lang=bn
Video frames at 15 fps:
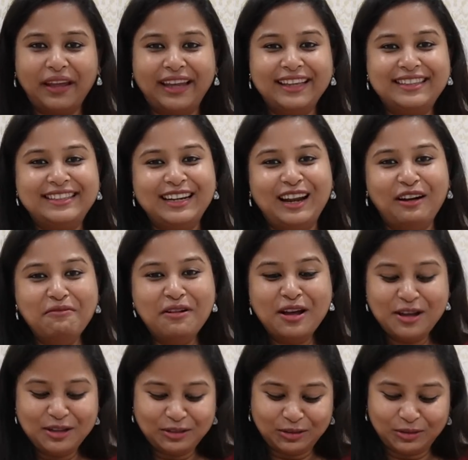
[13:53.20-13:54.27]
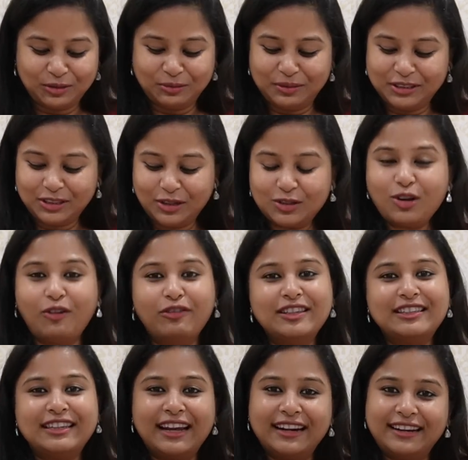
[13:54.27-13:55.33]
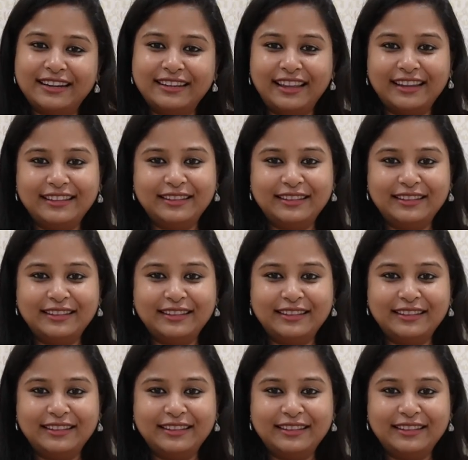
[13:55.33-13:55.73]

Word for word: দেখেছিলাম তো বেশ সফিস্টিকেটেড দেখি